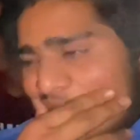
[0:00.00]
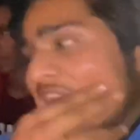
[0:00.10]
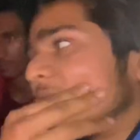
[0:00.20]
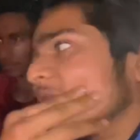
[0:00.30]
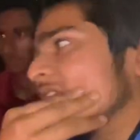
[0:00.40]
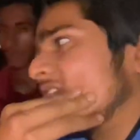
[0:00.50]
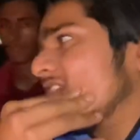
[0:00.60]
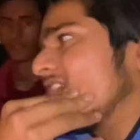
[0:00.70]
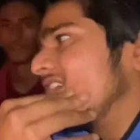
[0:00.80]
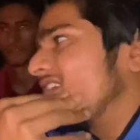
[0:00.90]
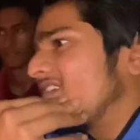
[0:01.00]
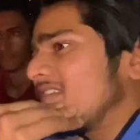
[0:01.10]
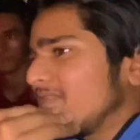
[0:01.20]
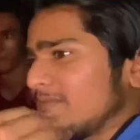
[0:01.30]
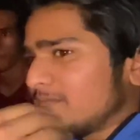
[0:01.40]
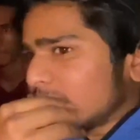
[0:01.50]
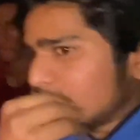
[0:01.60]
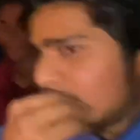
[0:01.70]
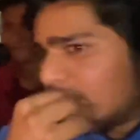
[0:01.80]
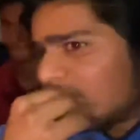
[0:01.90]
है ना भाई यहाँ किसी एक से सेटिंग
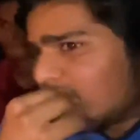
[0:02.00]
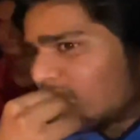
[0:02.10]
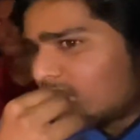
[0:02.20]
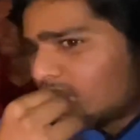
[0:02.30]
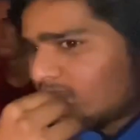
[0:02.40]
सी हो जाए ना सही सी के